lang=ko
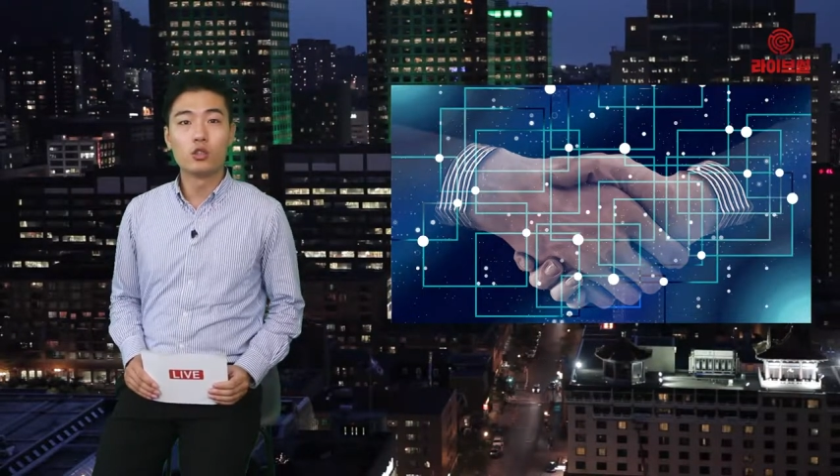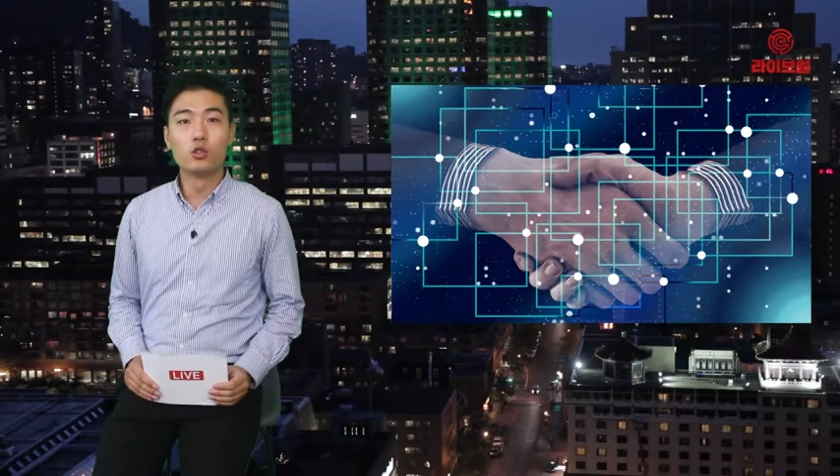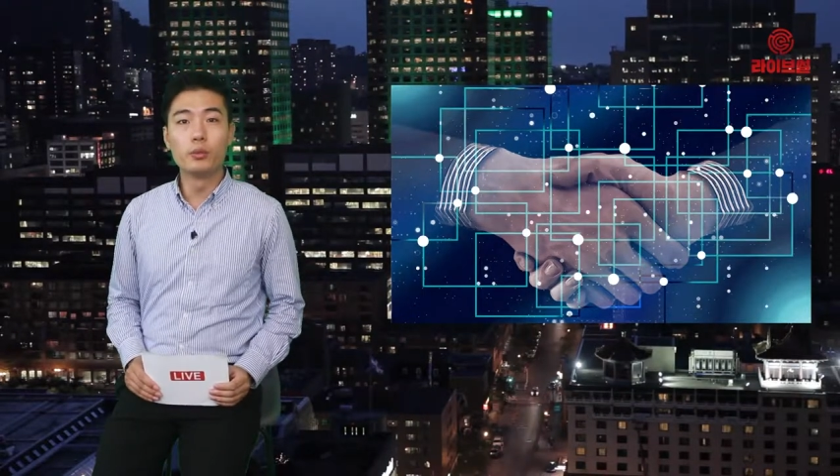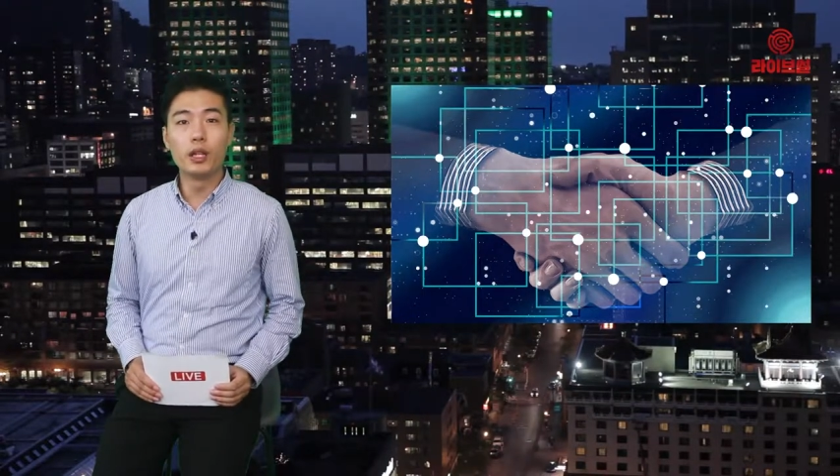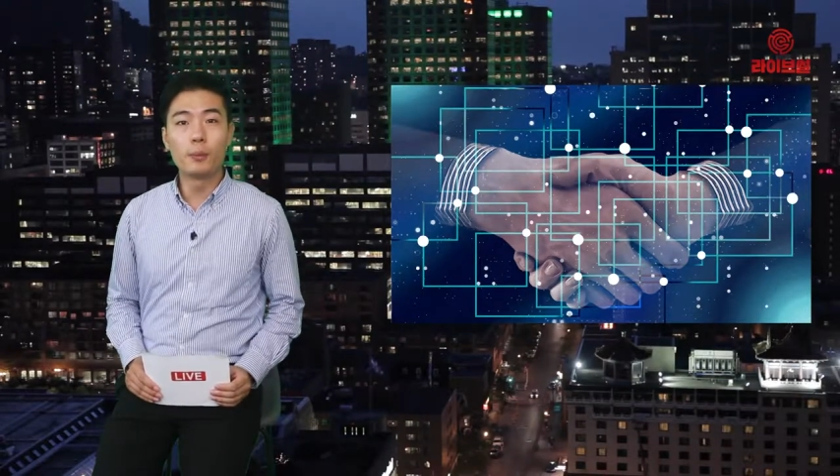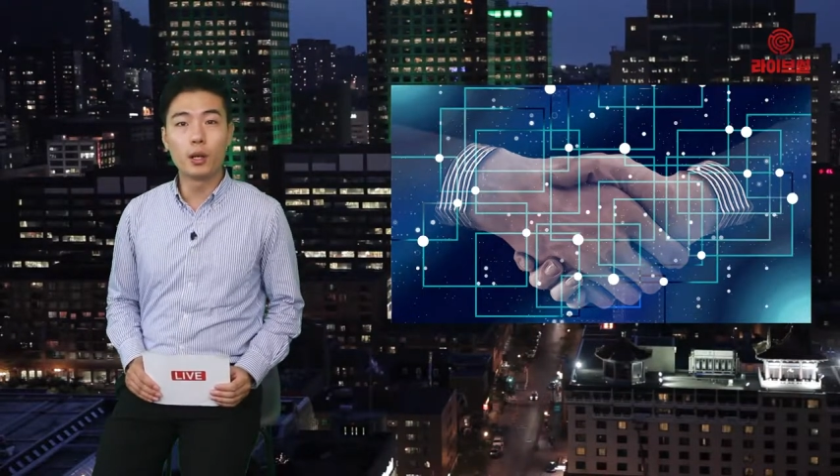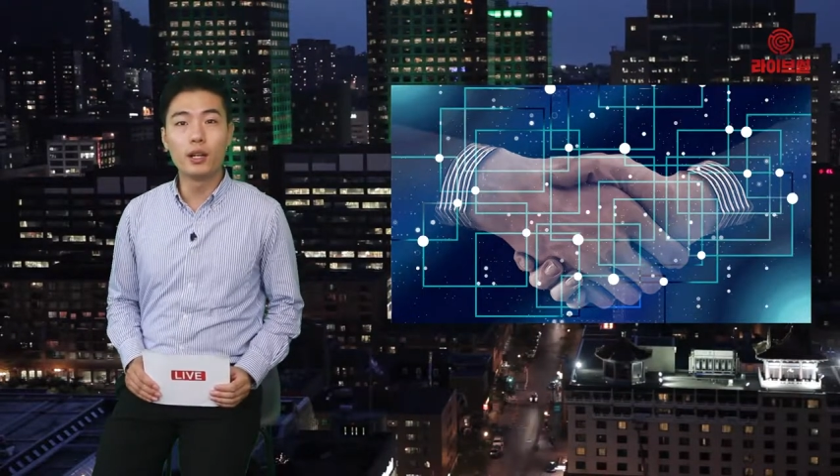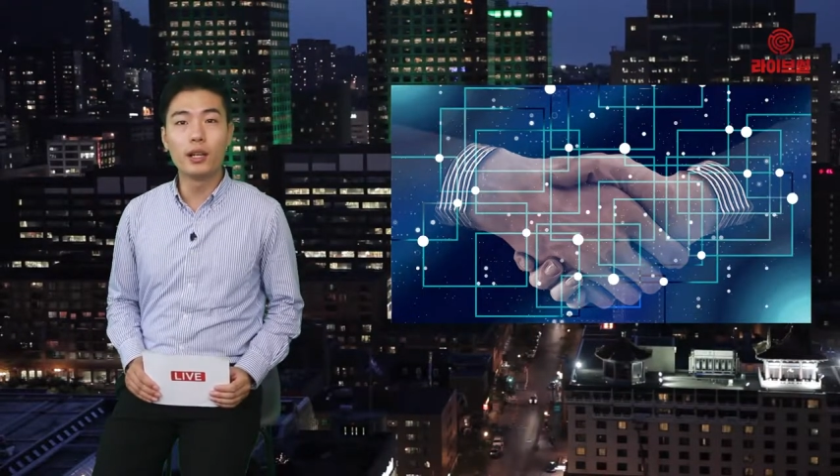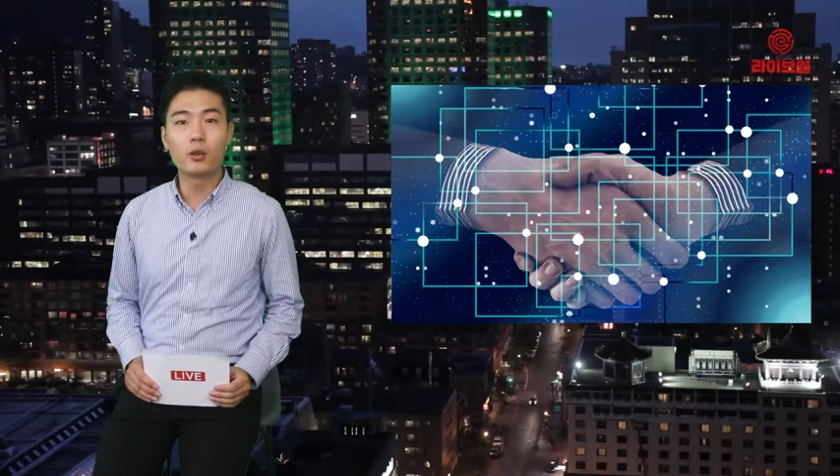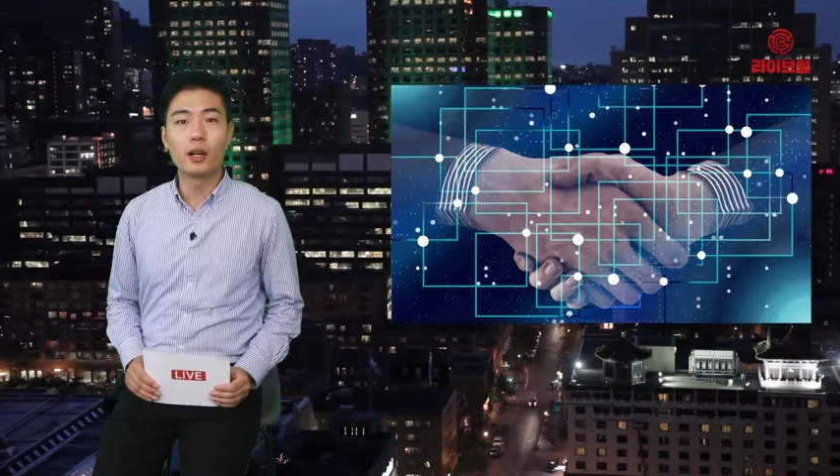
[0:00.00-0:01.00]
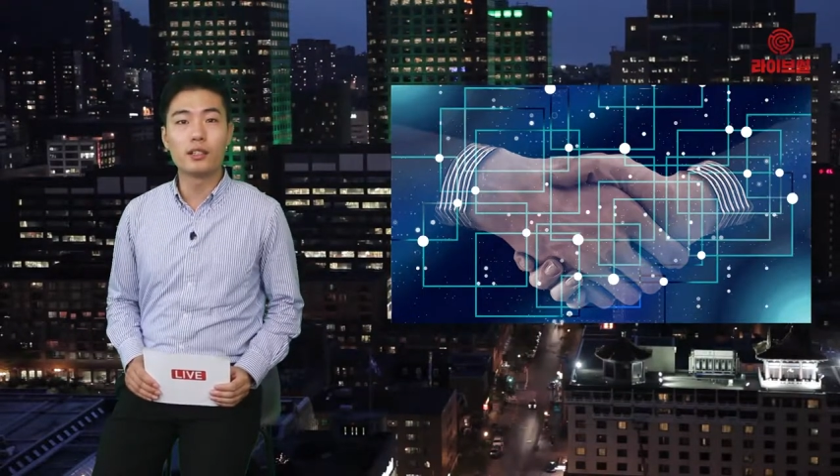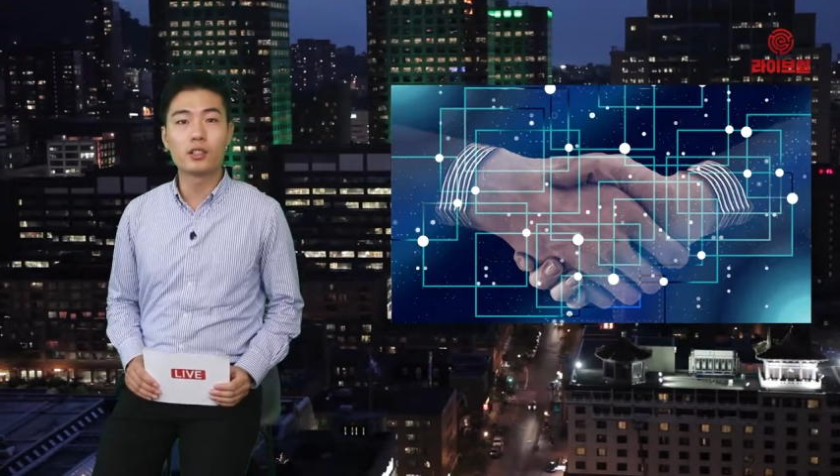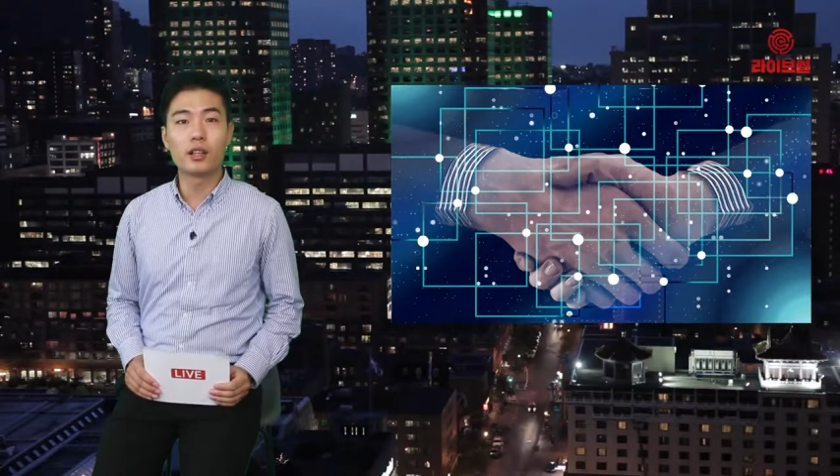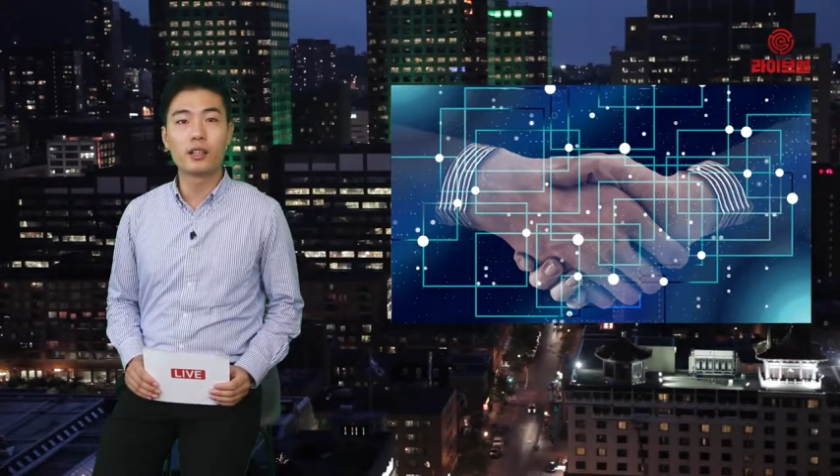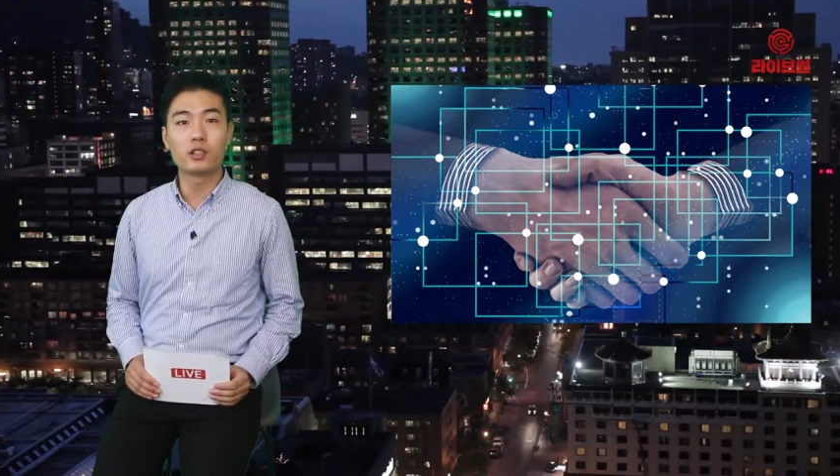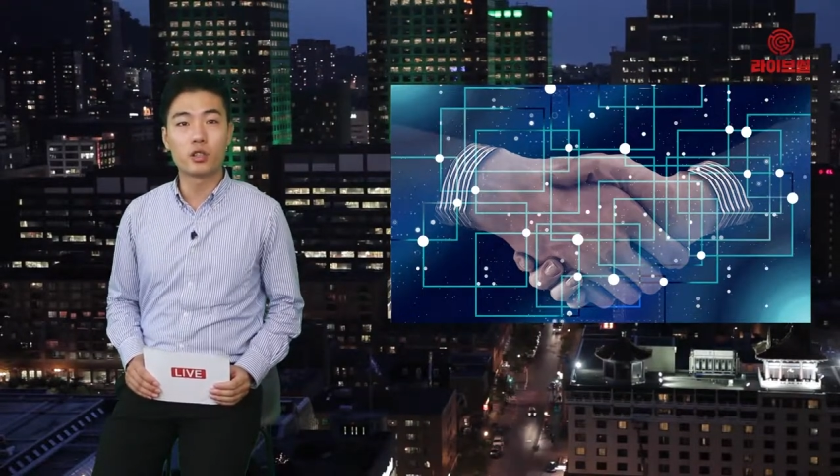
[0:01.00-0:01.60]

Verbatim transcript: 국민의 편리하고 안전한